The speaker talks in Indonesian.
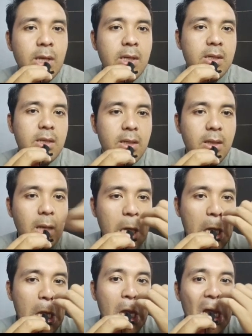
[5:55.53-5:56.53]
emang nih
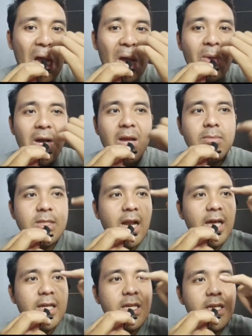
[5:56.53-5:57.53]
emang game
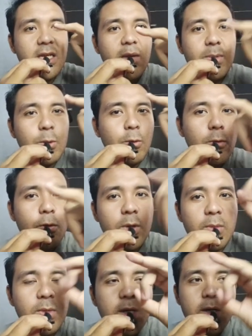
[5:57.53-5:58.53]
selain ini game
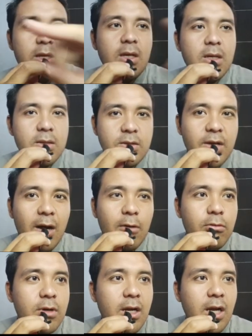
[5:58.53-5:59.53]
dukun emang nih
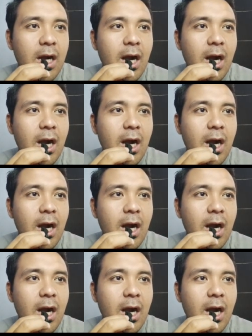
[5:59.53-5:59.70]
jauh dari